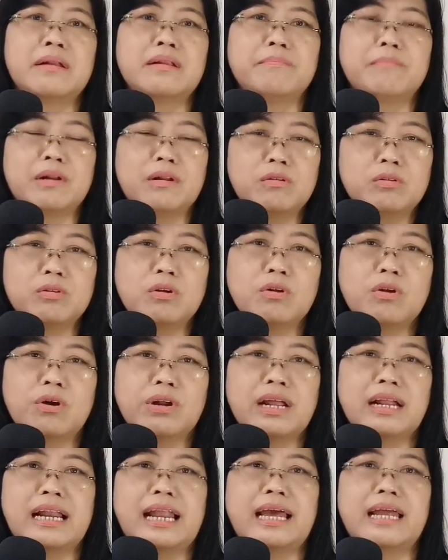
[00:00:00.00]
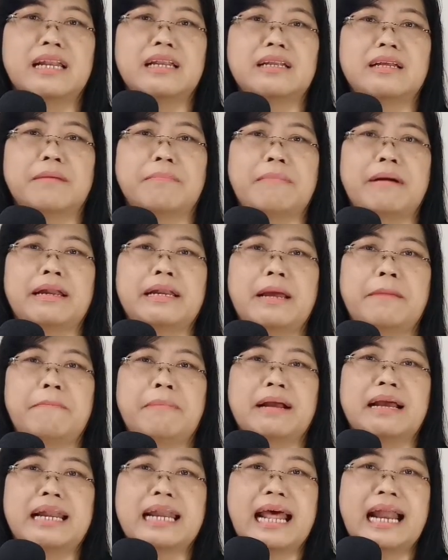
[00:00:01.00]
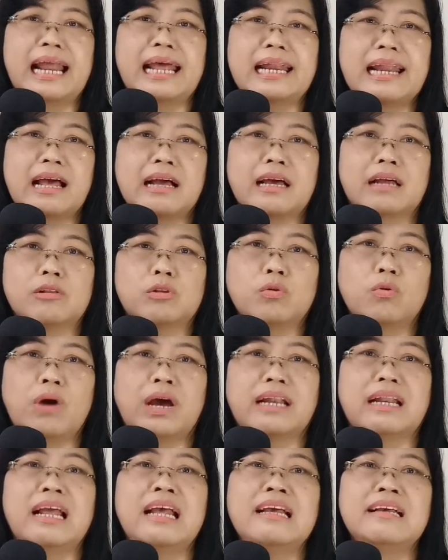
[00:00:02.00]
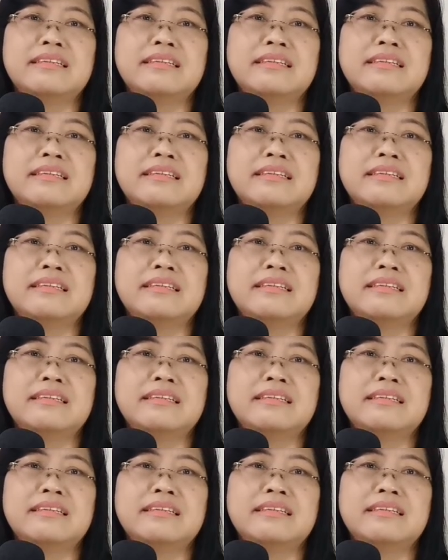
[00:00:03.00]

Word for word: menuntun orang lain kepada pengenalan akan Tuhan